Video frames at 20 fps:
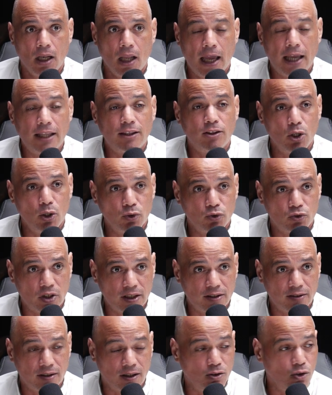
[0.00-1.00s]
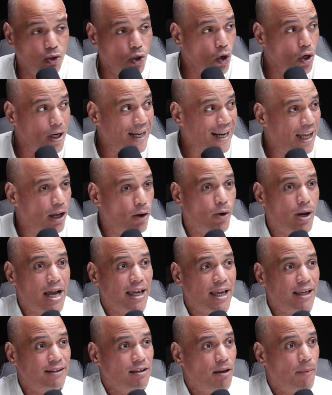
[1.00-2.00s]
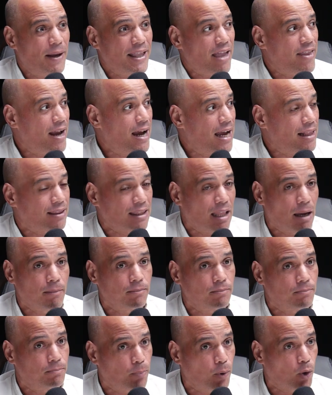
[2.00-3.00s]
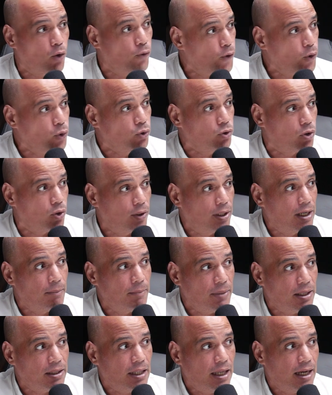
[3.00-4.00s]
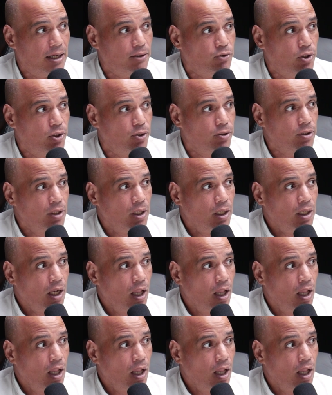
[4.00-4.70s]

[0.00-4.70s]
Entonces, no creo que aquí se vaya a llegar tan profundo en la investigación,